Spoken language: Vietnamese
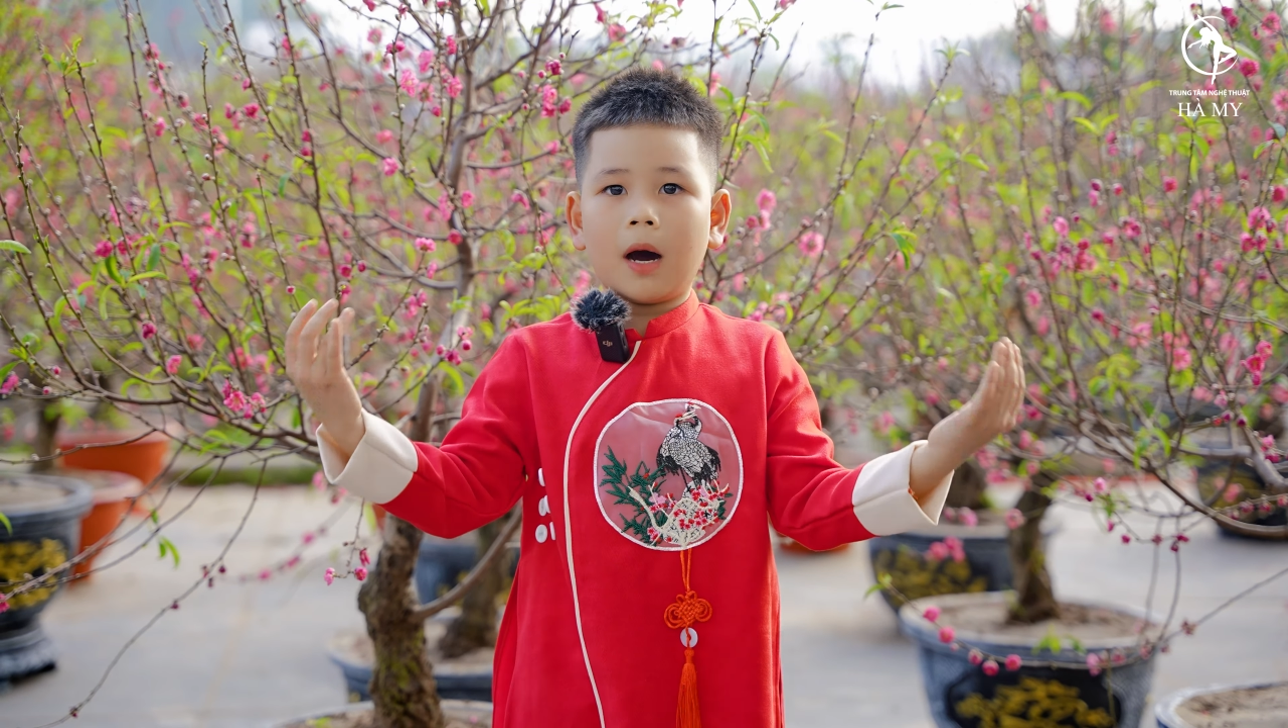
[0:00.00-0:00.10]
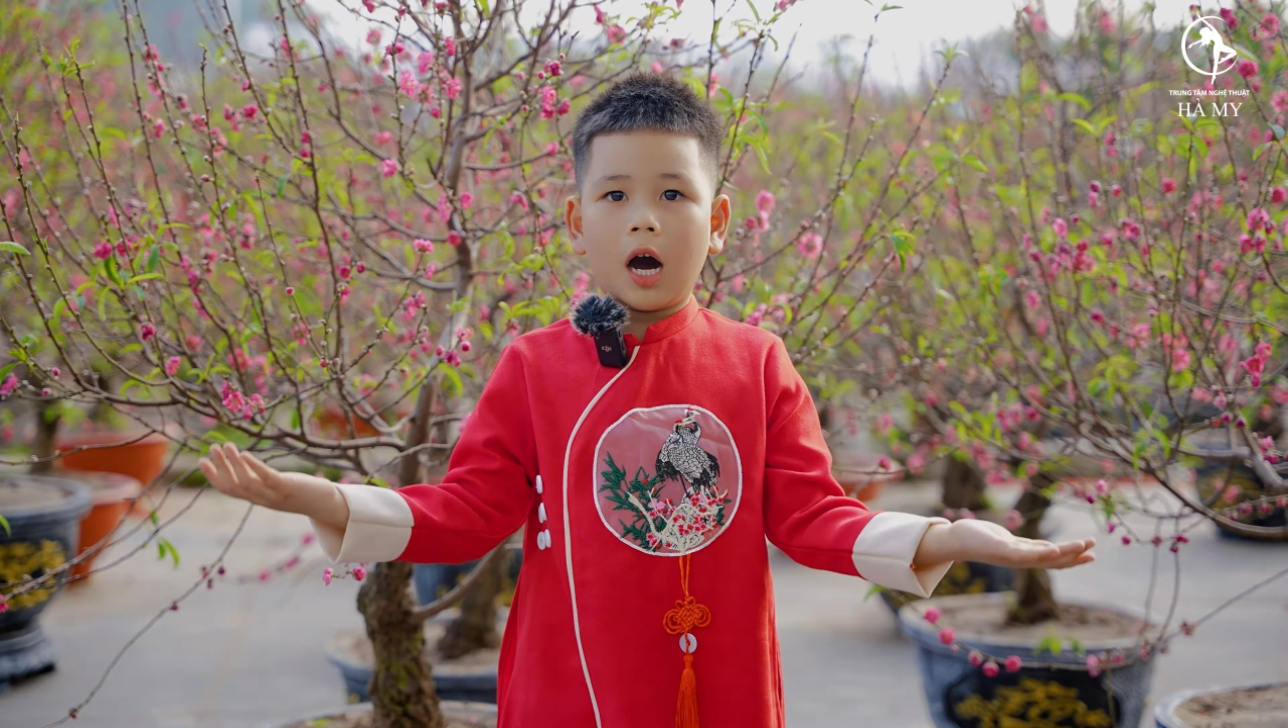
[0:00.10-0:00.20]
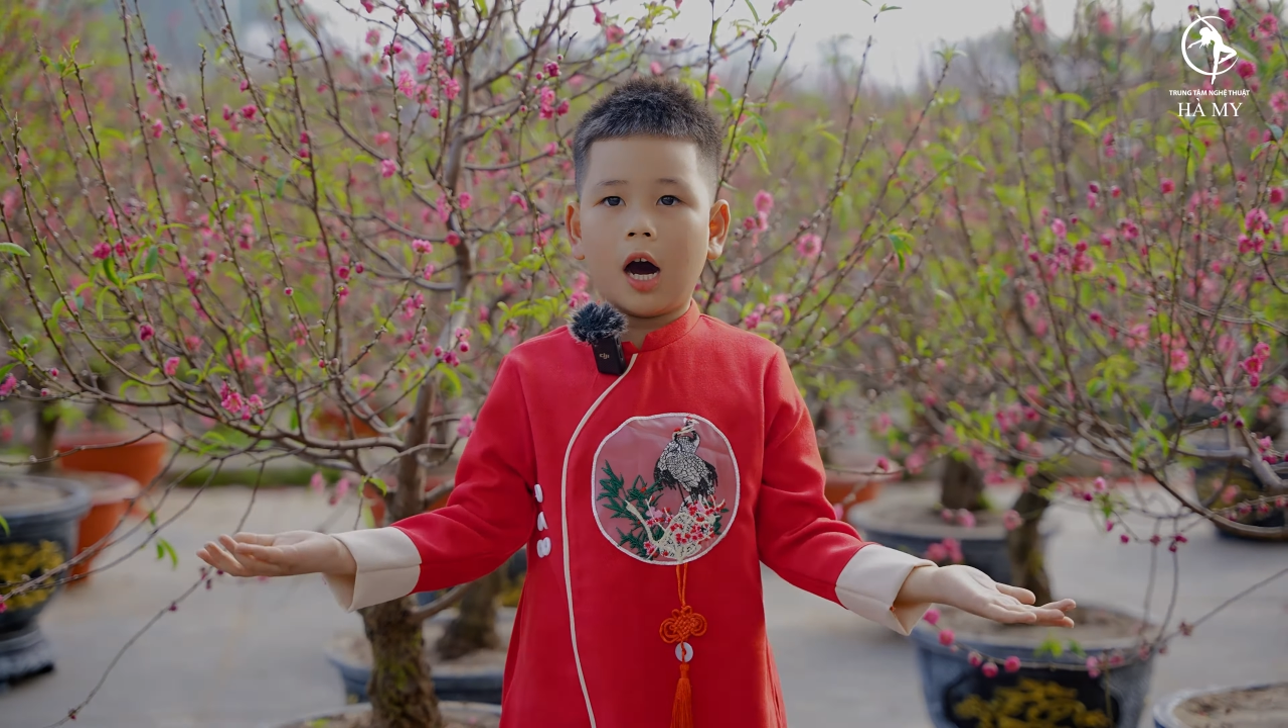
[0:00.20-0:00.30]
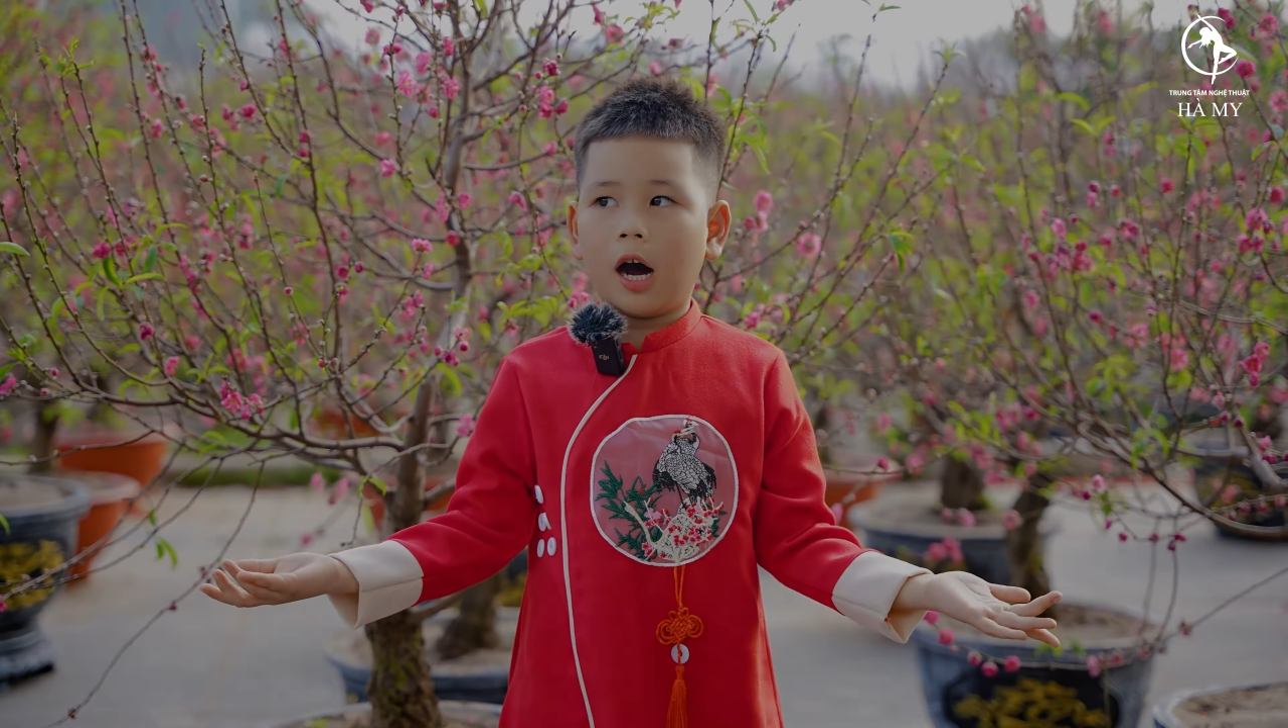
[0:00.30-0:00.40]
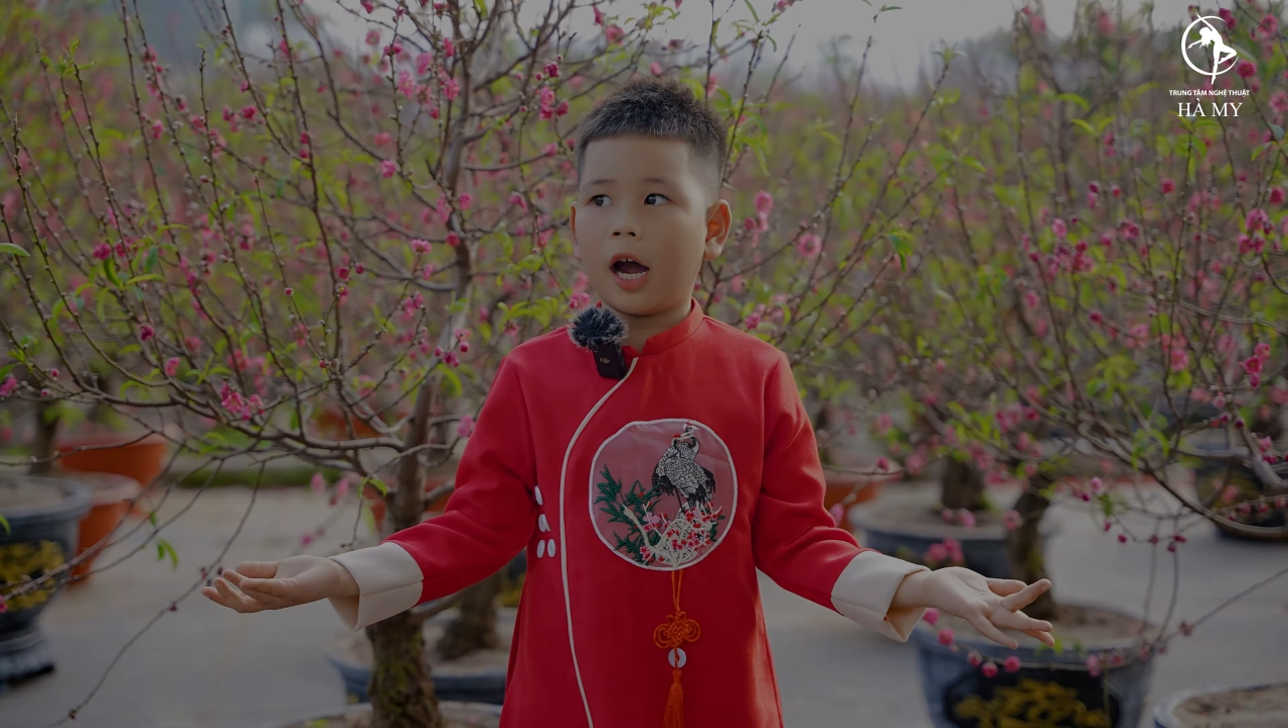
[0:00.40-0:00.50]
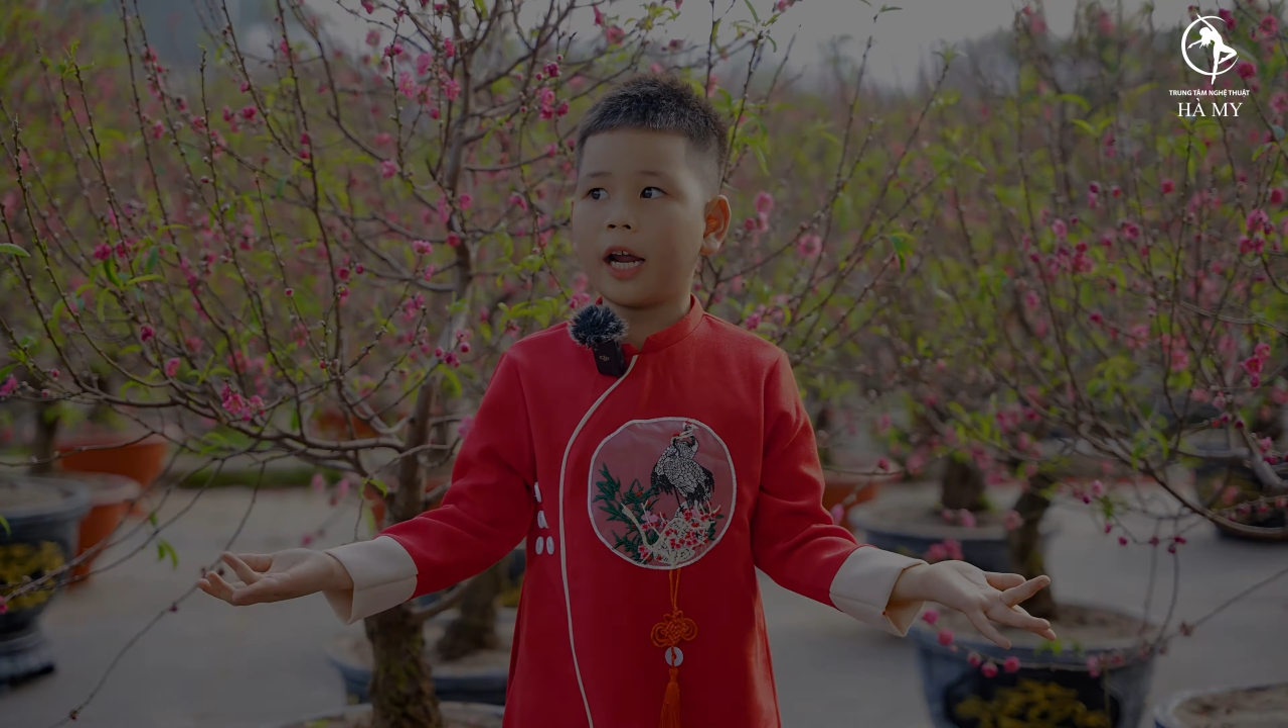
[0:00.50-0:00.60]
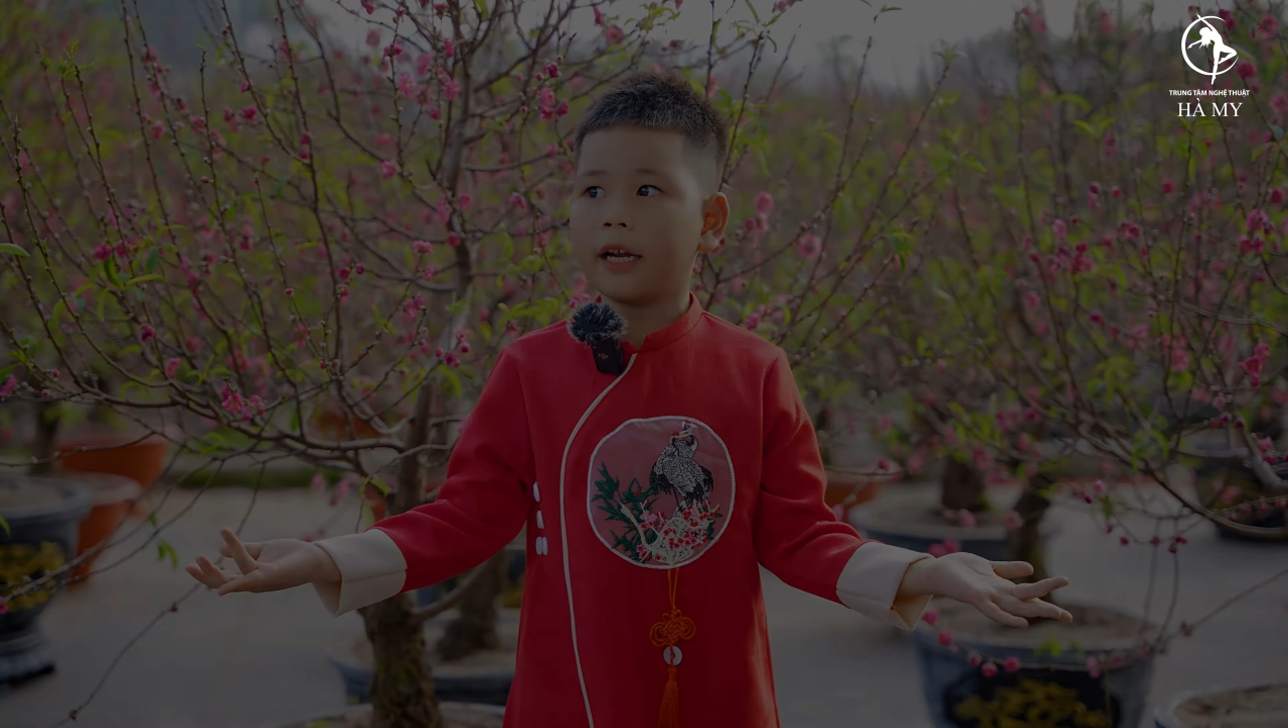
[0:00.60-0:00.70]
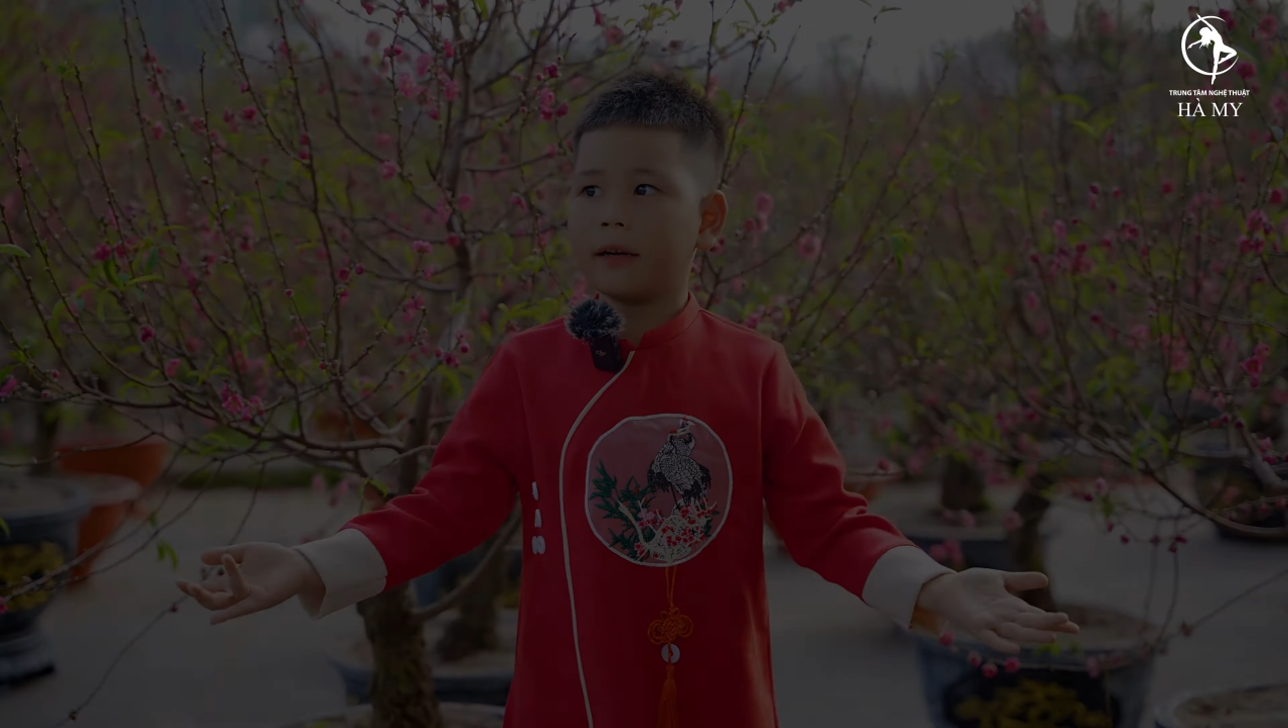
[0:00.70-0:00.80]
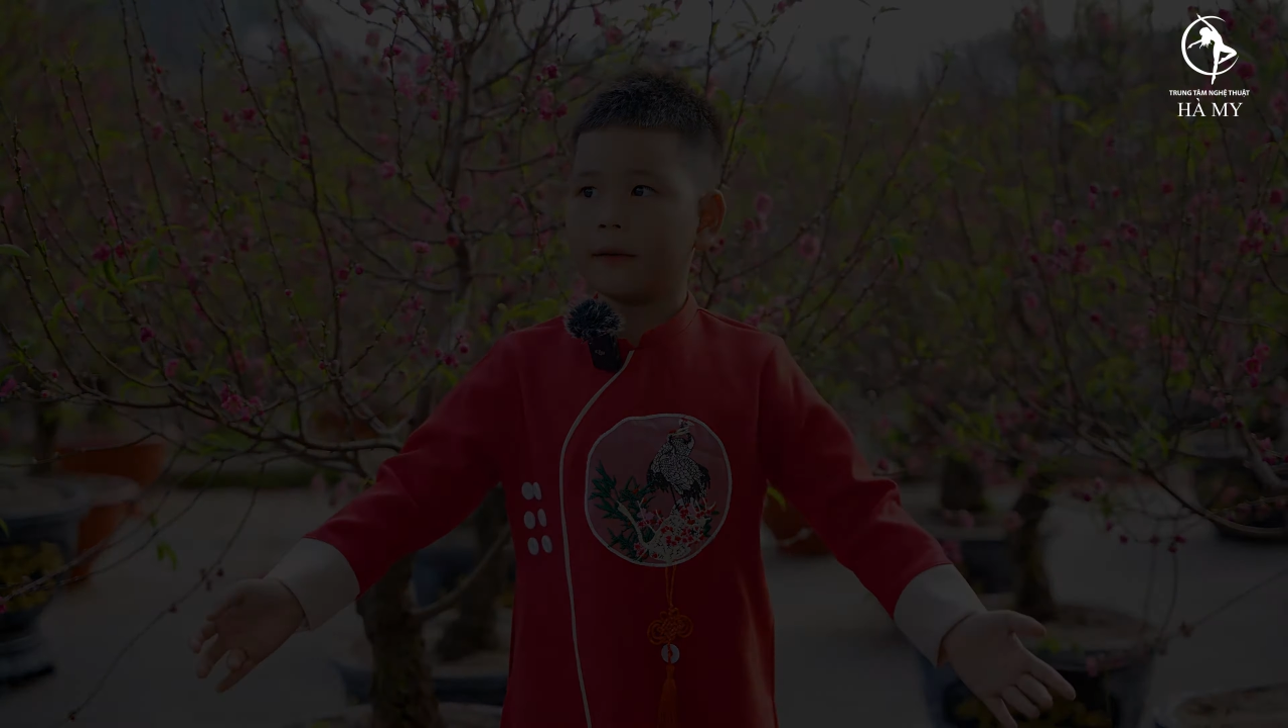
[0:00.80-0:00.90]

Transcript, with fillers: mới